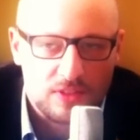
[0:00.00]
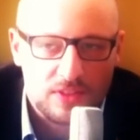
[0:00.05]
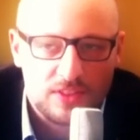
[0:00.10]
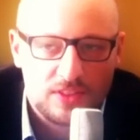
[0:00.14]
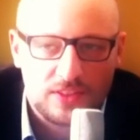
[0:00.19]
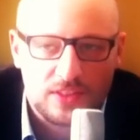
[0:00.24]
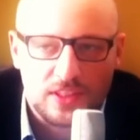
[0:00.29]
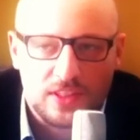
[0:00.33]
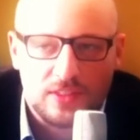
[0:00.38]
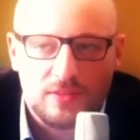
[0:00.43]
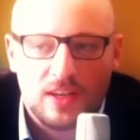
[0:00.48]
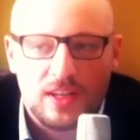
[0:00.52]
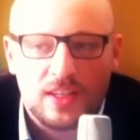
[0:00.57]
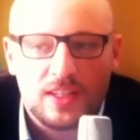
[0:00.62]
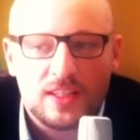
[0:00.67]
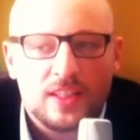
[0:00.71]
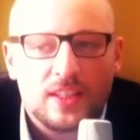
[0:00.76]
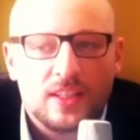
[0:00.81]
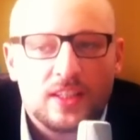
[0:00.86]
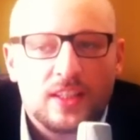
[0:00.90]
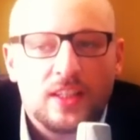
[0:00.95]

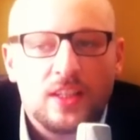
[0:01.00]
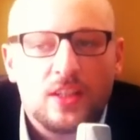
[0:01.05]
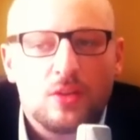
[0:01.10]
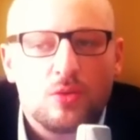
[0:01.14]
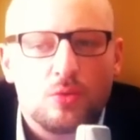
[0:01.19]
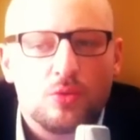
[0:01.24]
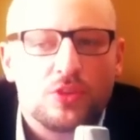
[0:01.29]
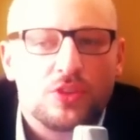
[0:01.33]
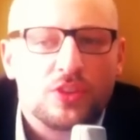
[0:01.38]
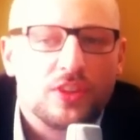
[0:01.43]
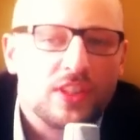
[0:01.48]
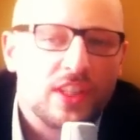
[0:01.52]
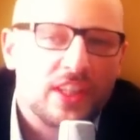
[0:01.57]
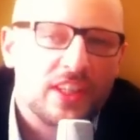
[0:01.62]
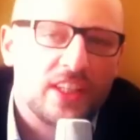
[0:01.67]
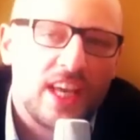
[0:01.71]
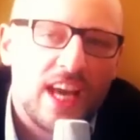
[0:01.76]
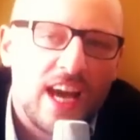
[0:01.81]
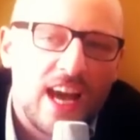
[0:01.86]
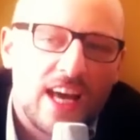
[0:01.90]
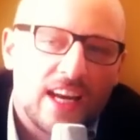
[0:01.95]
difensiva in cui si
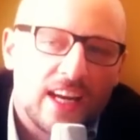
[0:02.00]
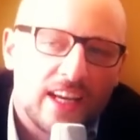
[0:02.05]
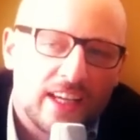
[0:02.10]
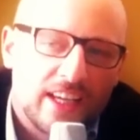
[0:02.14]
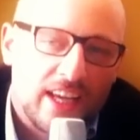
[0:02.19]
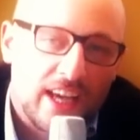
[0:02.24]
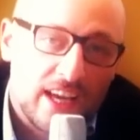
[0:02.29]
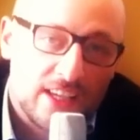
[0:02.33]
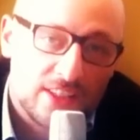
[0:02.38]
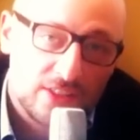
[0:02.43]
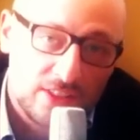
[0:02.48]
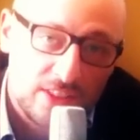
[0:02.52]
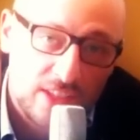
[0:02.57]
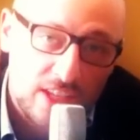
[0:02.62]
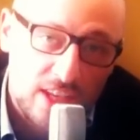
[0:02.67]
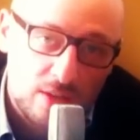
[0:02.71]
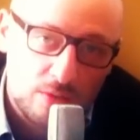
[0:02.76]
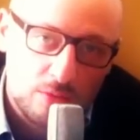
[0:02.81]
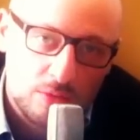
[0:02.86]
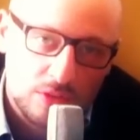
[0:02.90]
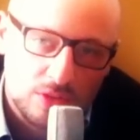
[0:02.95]
dichiara che a
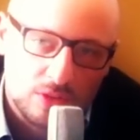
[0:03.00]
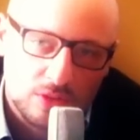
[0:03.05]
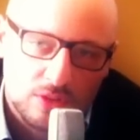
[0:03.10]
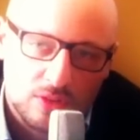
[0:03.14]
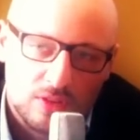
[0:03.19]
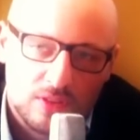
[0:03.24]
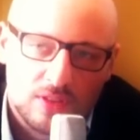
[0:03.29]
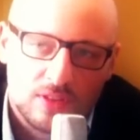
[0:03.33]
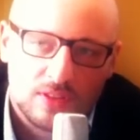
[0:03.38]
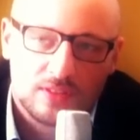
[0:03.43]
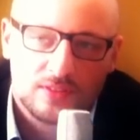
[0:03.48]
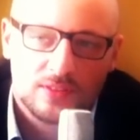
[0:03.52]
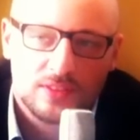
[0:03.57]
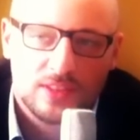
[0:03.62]
seguito